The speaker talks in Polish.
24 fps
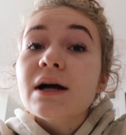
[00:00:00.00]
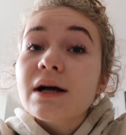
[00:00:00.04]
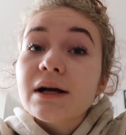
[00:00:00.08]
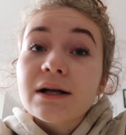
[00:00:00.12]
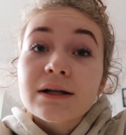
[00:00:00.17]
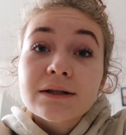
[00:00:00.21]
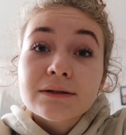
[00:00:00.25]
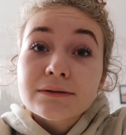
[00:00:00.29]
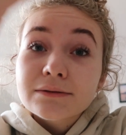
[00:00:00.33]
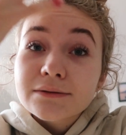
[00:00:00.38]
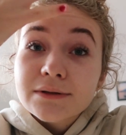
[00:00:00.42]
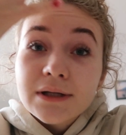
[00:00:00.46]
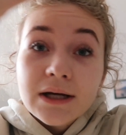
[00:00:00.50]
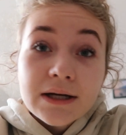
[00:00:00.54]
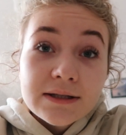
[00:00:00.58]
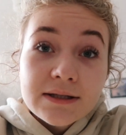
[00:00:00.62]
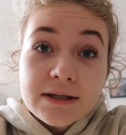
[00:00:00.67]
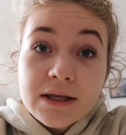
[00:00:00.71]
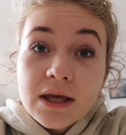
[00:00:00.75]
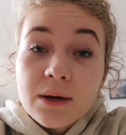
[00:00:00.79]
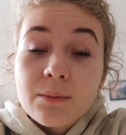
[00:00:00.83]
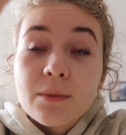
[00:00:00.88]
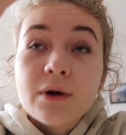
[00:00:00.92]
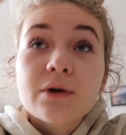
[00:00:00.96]
a
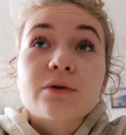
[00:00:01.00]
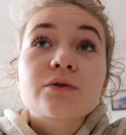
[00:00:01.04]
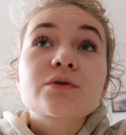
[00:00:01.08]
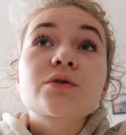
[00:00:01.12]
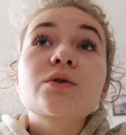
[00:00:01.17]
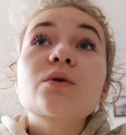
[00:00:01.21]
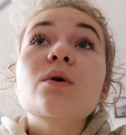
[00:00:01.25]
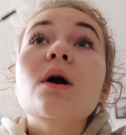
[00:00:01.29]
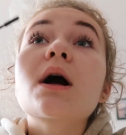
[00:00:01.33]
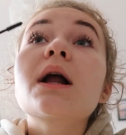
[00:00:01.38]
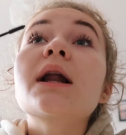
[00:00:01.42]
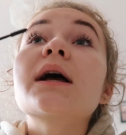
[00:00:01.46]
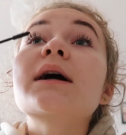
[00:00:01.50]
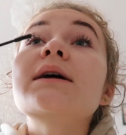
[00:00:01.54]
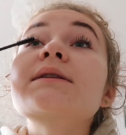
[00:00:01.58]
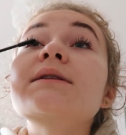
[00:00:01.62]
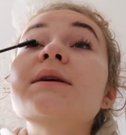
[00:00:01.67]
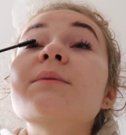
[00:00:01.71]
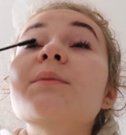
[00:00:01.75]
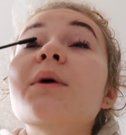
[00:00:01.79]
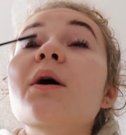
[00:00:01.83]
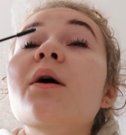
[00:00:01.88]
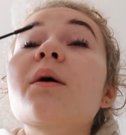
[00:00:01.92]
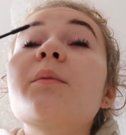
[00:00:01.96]
lekcji nie ma, już druga
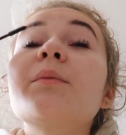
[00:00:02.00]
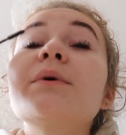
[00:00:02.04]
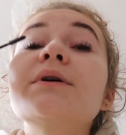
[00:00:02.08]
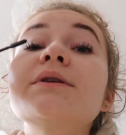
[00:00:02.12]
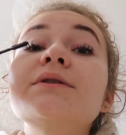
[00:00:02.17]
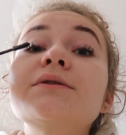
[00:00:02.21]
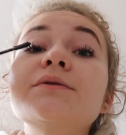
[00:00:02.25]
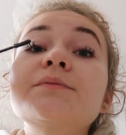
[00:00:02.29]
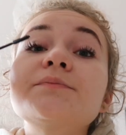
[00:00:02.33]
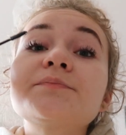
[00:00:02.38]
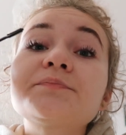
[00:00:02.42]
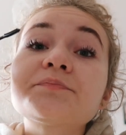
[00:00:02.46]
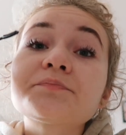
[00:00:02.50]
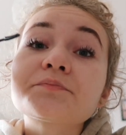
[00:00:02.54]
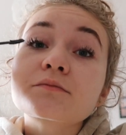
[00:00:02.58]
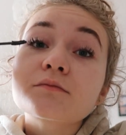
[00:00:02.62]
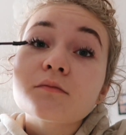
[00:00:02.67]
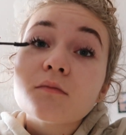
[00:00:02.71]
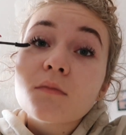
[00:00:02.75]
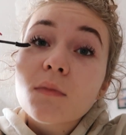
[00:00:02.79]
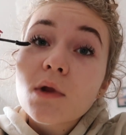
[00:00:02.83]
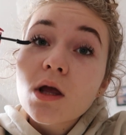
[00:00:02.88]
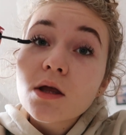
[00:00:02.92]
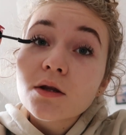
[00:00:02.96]
lekcja miała być,
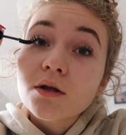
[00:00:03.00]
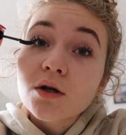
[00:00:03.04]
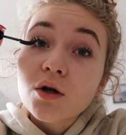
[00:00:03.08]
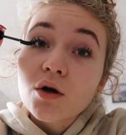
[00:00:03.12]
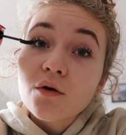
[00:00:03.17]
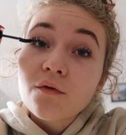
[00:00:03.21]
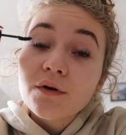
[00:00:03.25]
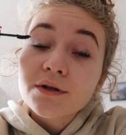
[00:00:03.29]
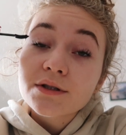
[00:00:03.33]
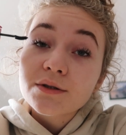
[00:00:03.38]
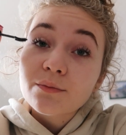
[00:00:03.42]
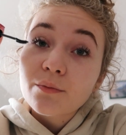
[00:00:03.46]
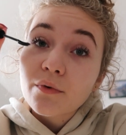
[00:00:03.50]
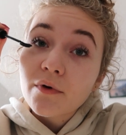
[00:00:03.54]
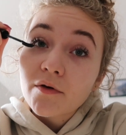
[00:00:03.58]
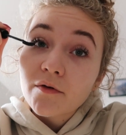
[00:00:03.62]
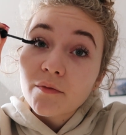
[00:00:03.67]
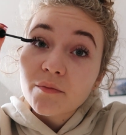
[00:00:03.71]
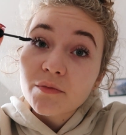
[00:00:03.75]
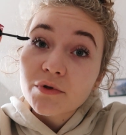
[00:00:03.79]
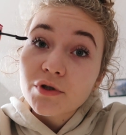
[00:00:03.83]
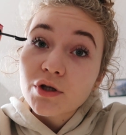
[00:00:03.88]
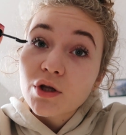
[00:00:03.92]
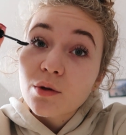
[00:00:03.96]
tylko właśnie, bo ja
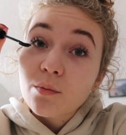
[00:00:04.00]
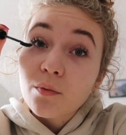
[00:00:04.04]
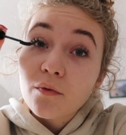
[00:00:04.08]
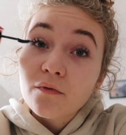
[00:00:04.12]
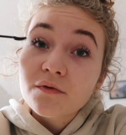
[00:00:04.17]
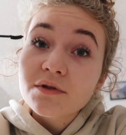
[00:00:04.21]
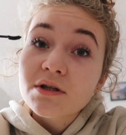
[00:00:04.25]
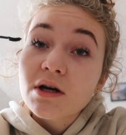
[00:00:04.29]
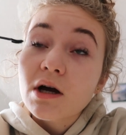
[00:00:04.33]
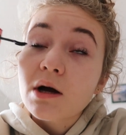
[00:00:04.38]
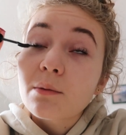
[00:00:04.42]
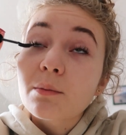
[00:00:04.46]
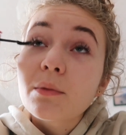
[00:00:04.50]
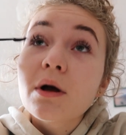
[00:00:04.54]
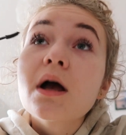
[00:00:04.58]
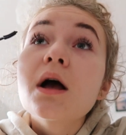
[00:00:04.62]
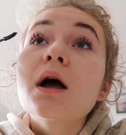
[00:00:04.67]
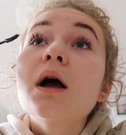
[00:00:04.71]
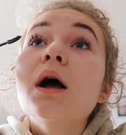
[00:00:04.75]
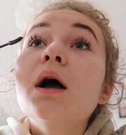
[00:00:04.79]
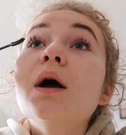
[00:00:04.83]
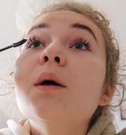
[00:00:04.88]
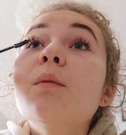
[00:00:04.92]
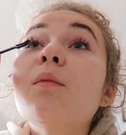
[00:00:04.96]
wam jeszcze nie powiedziałam,
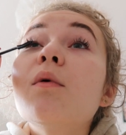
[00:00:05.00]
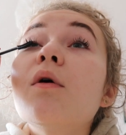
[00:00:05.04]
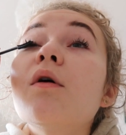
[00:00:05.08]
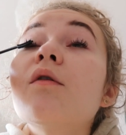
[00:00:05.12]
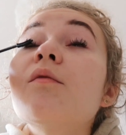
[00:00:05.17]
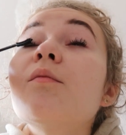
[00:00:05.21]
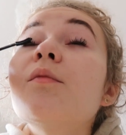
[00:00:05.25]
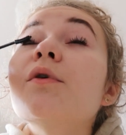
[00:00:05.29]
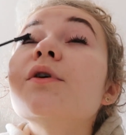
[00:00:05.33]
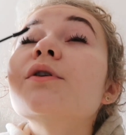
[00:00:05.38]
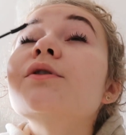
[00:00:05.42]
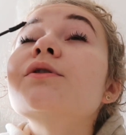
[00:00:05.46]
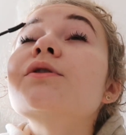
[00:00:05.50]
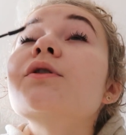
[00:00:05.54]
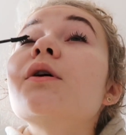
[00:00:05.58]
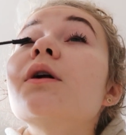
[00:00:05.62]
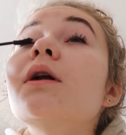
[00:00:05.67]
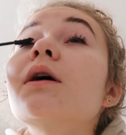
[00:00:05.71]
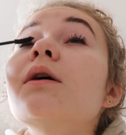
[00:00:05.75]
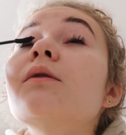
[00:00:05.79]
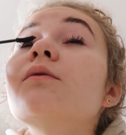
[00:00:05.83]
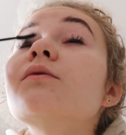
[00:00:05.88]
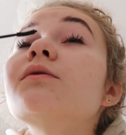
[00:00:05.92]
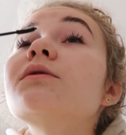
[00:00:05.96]
bo w mojej
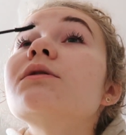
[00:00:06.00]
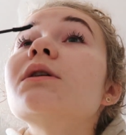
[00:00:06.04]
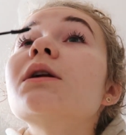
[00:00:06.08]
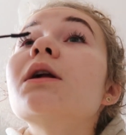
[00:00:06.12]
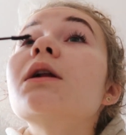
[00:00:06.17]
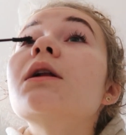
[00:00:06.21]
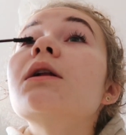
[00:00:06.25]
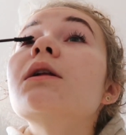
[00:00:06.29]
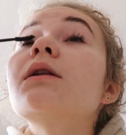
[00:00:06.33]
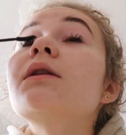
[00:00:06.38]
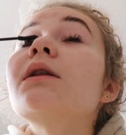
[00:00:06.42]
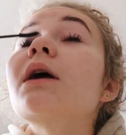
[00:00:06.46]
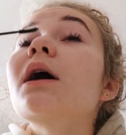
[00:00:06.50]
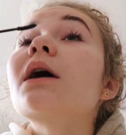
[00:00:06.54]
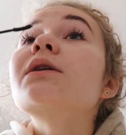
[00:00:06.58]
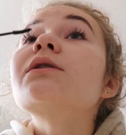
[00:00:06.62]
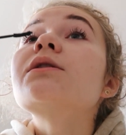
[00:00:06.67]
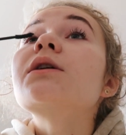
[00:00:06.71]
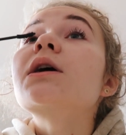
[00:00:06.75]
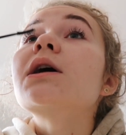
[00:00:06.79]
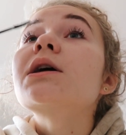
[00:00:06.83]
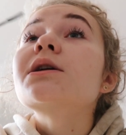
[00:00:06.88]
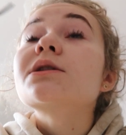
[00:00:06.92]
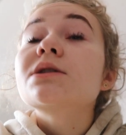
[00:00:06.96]
szkole ustalili
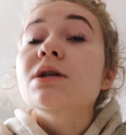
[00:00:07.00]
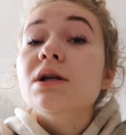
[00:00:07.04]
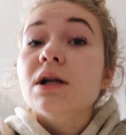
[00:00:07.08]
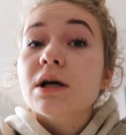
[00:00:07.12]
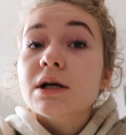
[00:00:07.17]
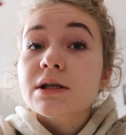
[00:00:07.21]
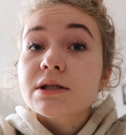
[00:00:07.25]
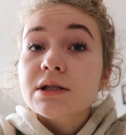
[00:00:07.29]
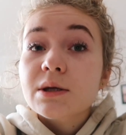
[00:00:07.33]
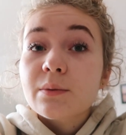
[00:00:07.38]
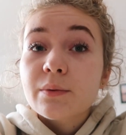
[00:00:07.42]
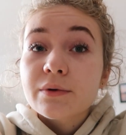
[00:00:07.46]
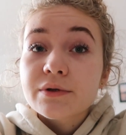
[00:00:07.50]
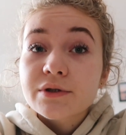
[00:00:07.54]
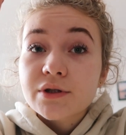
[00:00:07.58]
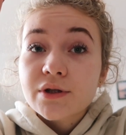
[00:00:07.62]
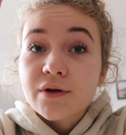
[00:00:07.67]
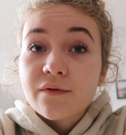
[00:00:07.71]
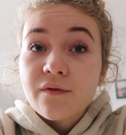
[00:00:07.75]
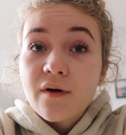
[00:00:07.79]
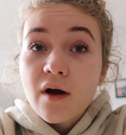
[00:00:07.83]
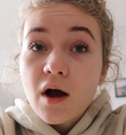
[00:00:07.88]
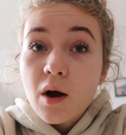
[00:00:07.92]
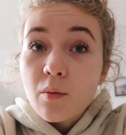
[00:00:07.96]
tak, że każda lekcja będzie
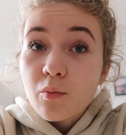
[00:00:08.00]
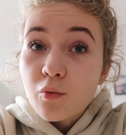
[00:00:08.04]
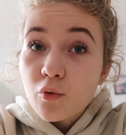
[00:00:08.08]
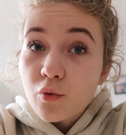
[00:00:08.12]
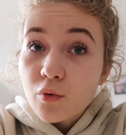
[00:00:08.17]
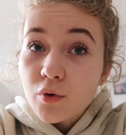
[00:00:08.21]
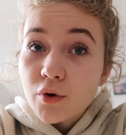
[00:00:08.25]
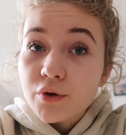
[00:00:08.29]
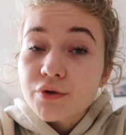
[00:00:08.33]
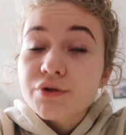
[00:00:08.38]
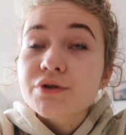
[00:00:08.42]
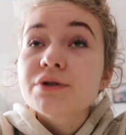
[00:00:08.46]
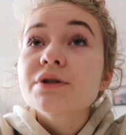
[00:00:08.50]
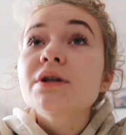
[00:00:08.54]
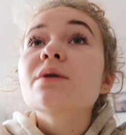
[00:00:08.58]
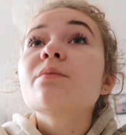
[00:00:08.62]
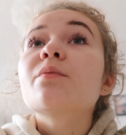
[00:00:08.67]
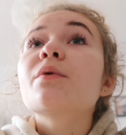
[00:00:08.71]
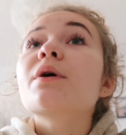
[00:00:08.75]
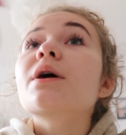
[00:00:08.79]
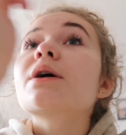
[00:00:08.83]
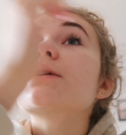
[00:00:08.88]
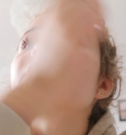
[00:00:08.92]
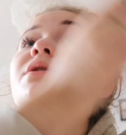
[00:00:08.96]
trwała pół godziny
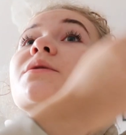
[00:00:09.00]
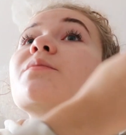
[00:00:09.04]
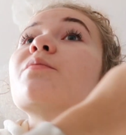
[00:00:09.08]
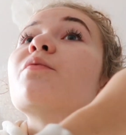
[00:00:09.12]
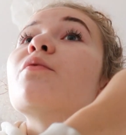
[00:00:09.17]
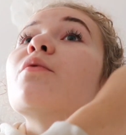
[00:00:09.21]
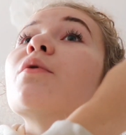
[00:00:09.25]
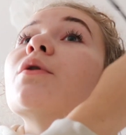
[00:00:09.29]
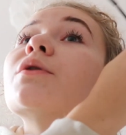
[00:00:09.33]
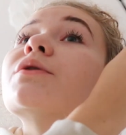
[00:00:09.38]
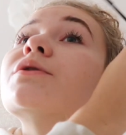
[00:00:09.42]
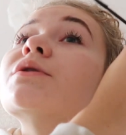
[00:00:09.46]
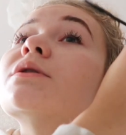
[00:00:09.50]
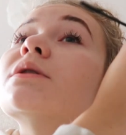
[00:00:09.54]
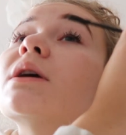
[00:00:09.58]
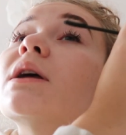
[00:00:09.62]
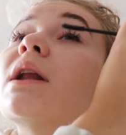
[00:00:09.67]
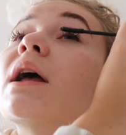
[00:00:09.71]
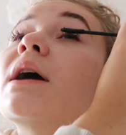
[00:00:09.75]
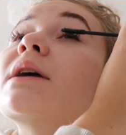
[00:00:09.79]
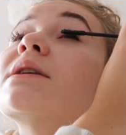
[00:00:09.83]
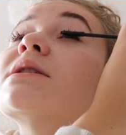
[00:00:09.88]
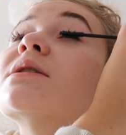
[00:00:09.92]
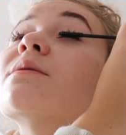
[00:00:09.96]
i po każdej
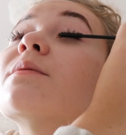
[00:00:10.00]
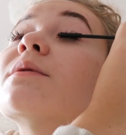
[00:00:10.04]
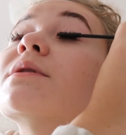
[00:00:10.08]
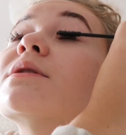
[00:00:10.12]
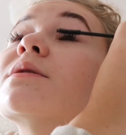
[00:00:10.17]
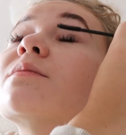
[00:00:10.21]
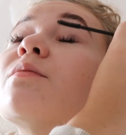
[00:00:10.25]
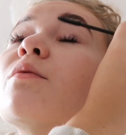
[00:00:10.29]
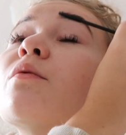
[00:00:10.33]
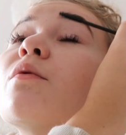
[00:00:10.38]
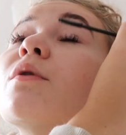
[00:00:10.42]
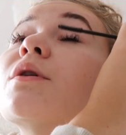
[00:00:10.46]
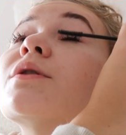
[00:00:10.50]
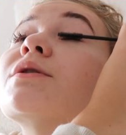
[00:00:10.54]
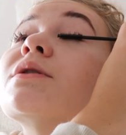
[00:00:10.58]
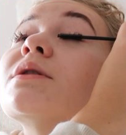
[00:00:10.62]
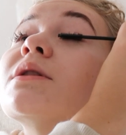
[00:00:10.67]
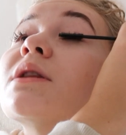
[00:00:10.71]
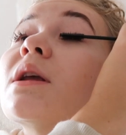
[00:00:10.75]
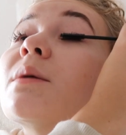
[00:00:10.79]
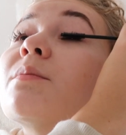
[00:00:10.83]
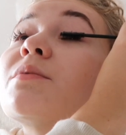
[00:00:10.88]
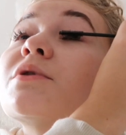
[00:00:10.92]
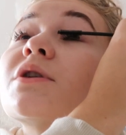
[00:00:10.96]
półgodzinnej lekcji będzie
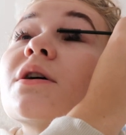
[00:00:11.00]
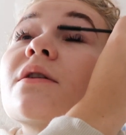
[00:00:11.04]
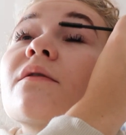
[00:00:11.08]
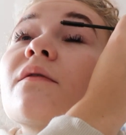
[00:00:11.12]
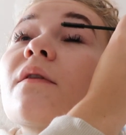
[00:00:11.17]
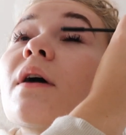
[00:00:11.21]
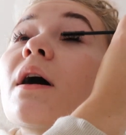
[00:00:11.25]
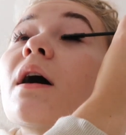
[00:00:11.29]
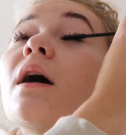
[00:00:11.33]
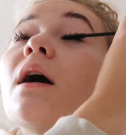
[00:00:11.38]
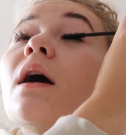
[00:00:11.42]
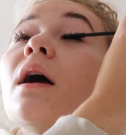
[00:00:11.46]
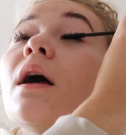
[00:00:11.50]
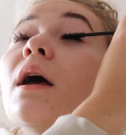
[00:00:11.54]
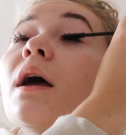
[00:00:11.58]
półgodzinna przerwa.